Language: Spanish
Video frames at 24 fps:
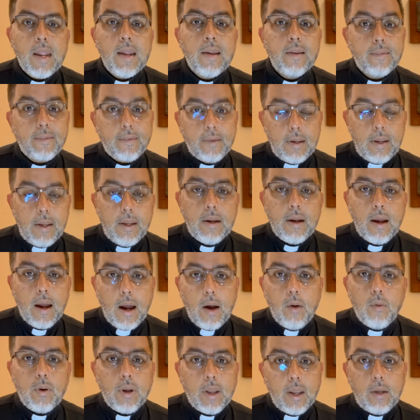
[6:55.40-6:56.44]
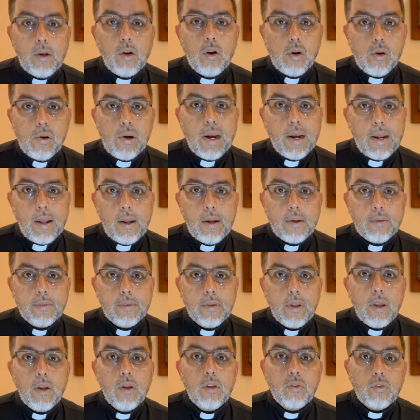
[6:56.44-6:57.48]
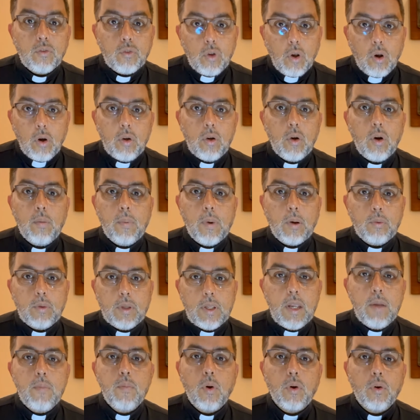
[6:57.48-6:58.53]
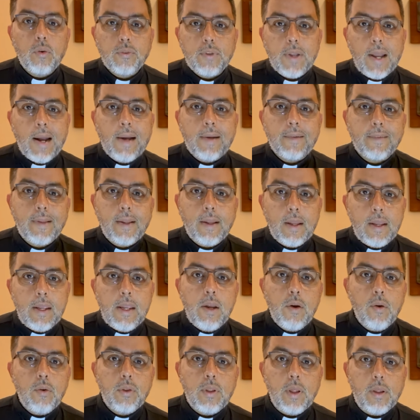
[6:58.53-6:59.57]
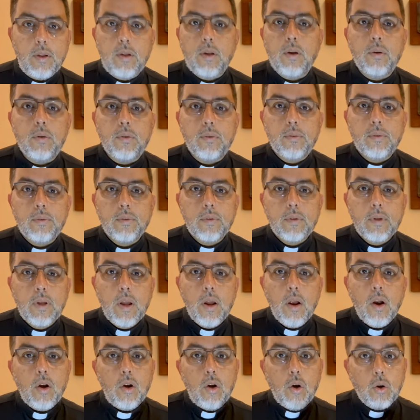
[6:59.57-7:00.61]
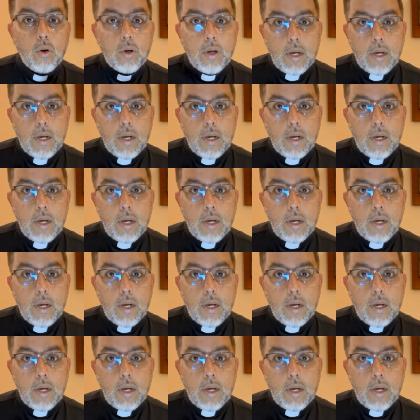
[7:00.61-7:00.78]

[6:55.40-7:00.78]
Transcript: Sí, aunque no lo creas, solo el bautismo nos hace hijos de Dios. Los